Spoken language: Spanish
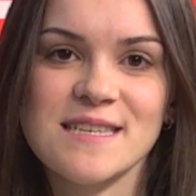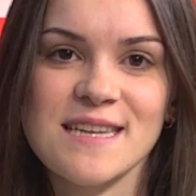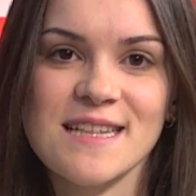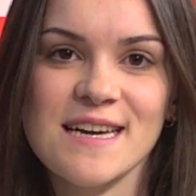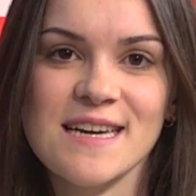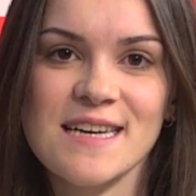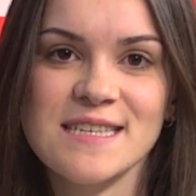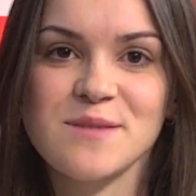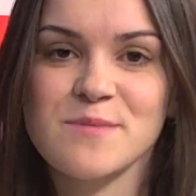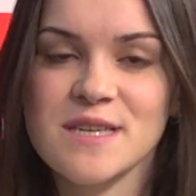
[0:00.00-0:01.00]
a
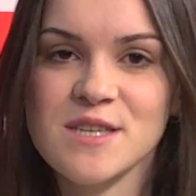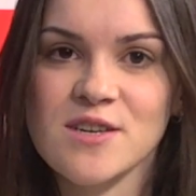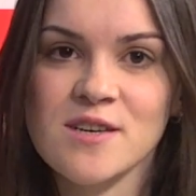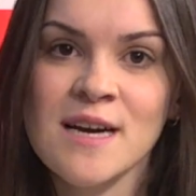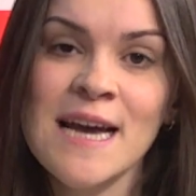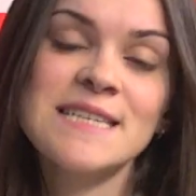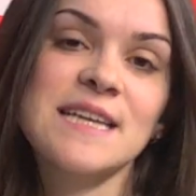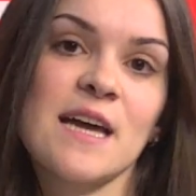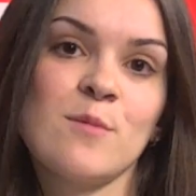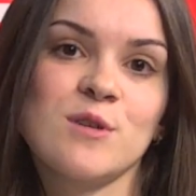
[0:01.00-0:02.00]
Estrategias de Inversión.
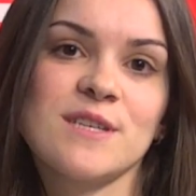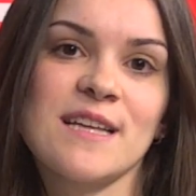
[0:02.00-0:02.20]
Seguimos